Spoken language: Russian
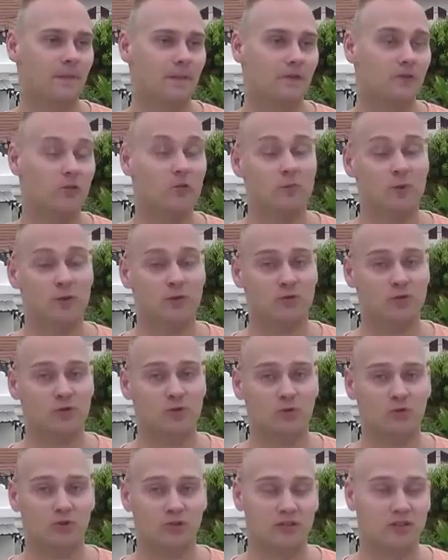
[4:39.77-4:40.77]
на новом
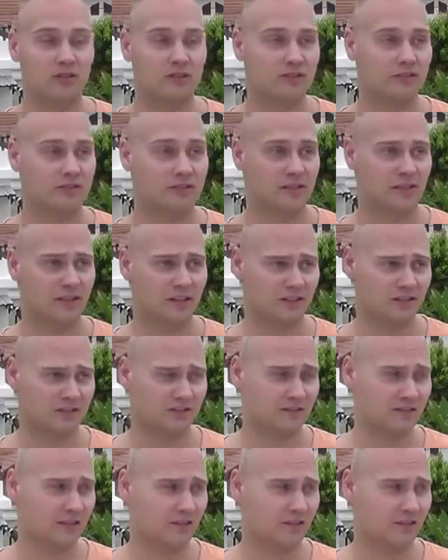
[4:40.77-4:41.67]
аукционе Яндекс.Директ.